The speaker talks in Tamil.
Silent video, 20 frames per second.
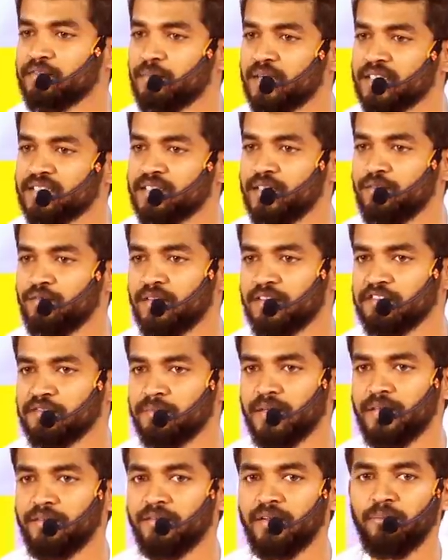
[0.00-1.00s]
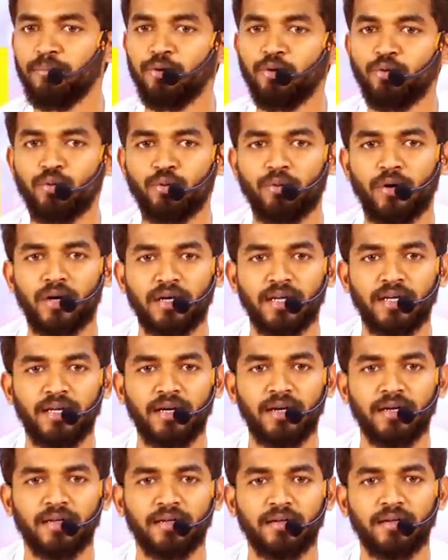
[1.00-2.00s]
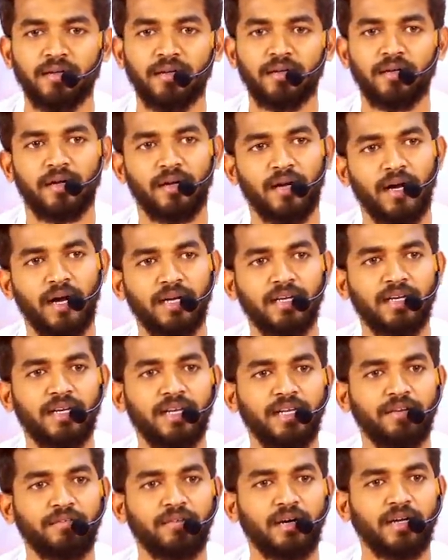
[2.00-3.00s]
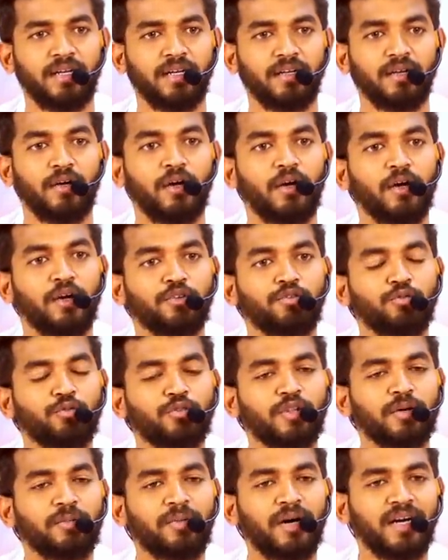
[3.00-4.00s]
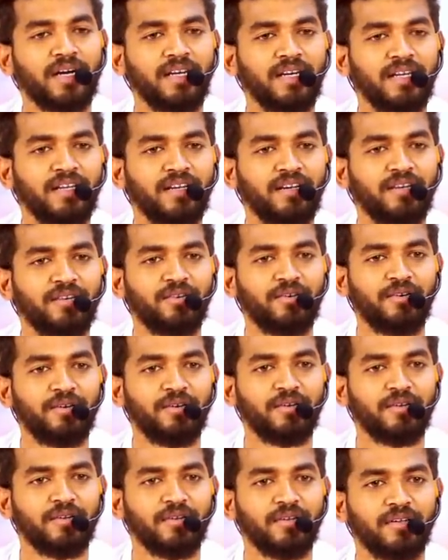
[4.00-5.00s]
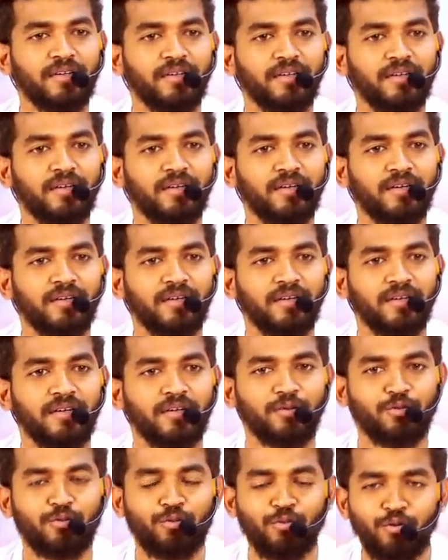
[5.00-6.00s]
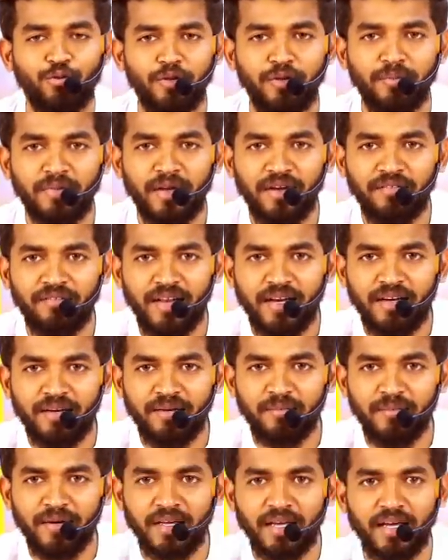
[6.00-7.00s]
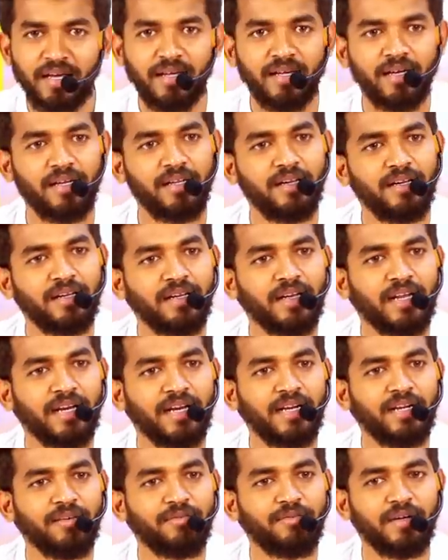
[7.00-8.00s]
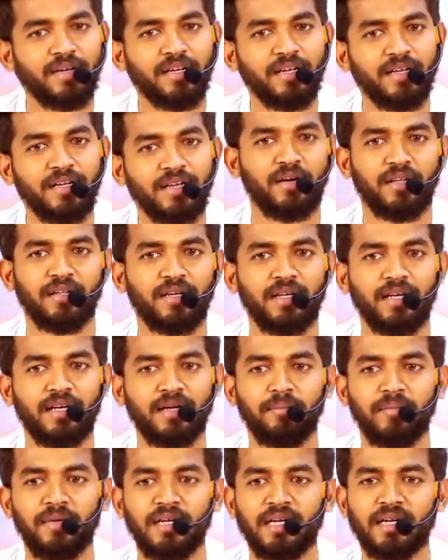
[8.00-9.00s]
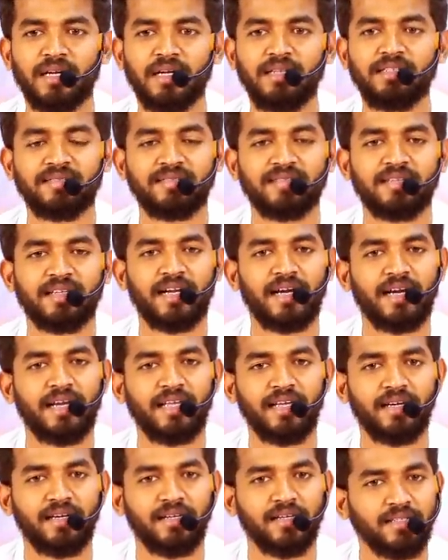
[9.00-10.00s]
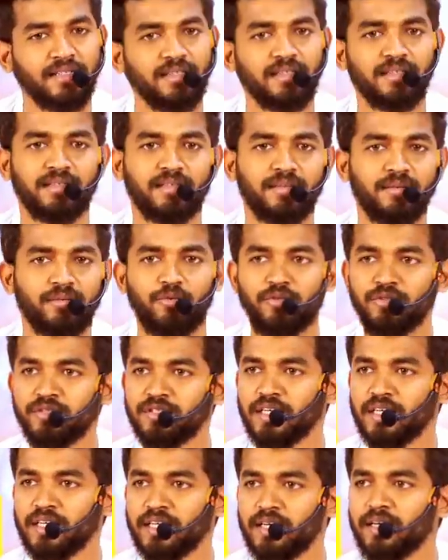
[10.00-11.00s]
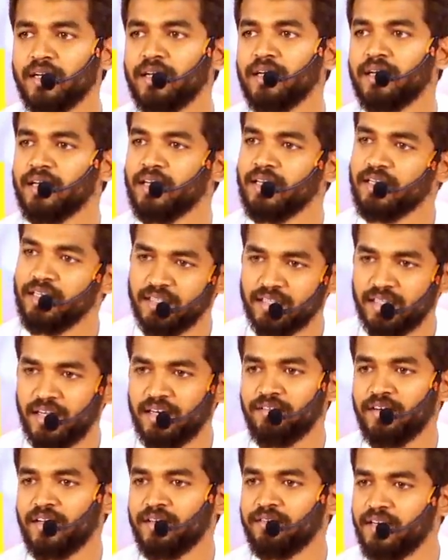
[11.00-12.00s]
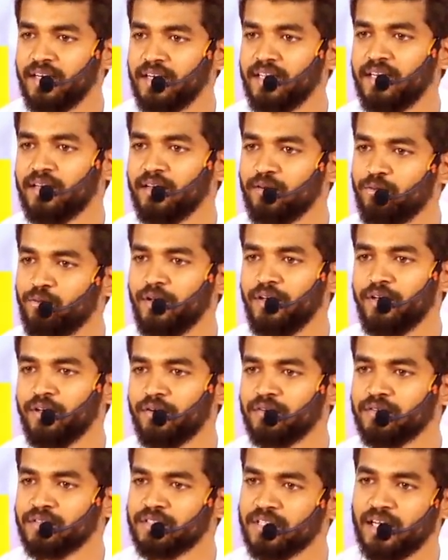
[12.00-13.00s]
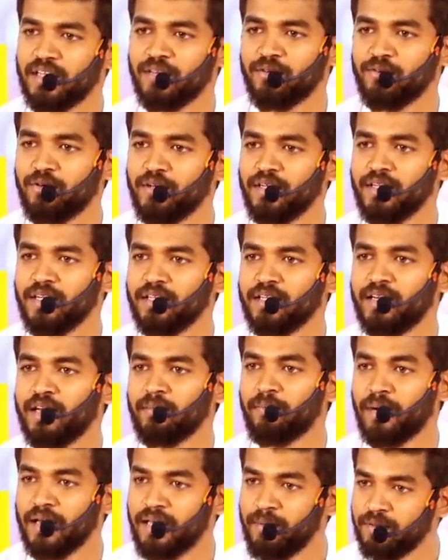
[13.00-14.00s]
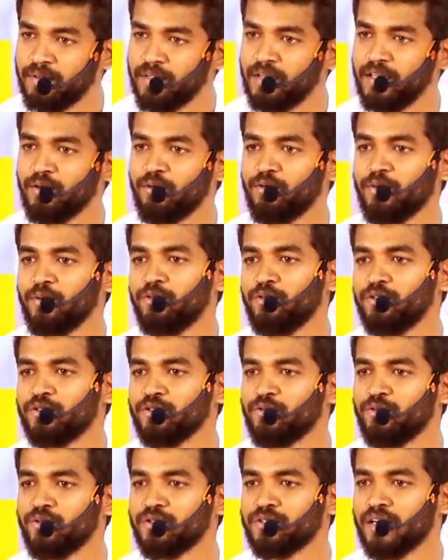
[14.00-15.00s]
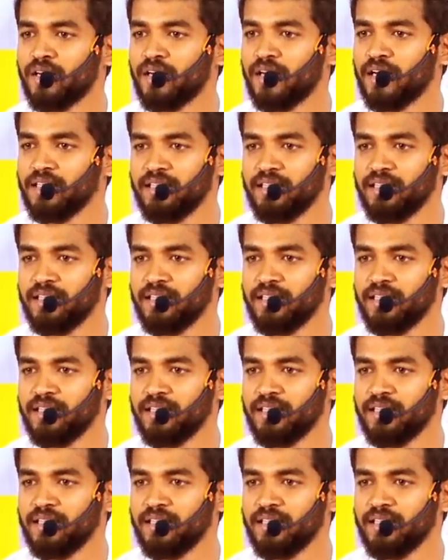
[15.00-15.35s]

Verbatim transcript: இஸ் மச் டிஃப்ரென்ஸ் பிட்வீன் பியூர் வாட்டர் அண்ட் க்ளீன் வாட்டர் சுத்தமான நீருக்கும் தூய்மையாக வெண்மையாக இருக்கிற நீருக்கும் நிறைய டிஃப்ரெண்ட் இருக்குது அதில் மினரல்ஸ் கிடையாது புரிஞ்சுக்கோங்க இருந்தாலும் வேறு வழி இல்லை குடிக்கிறோம் சரி அதை கூட ஏற்றுக்கலாம் பைப்பு தண்ணியை கூட பிடிச்சி குடிச்சிடலாம்